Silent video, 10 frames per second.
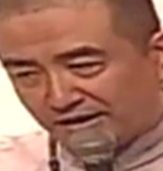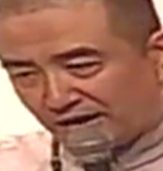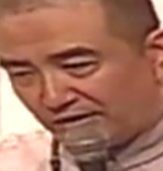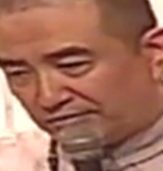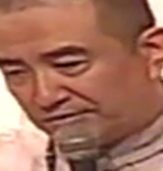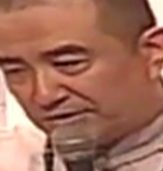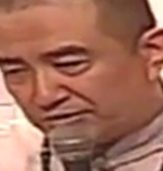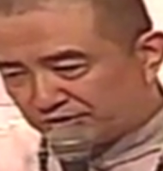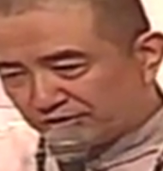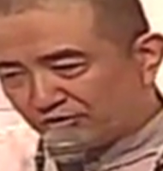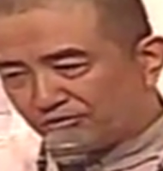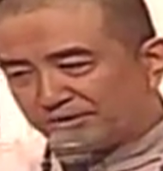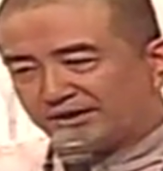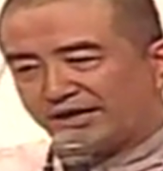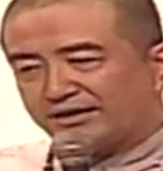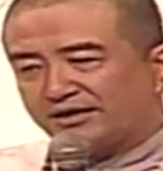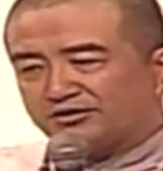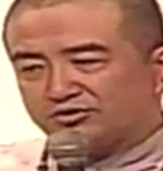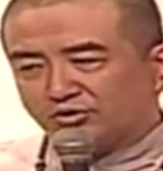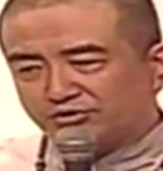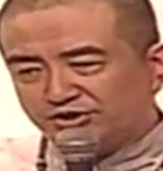好，最后我们看一看，从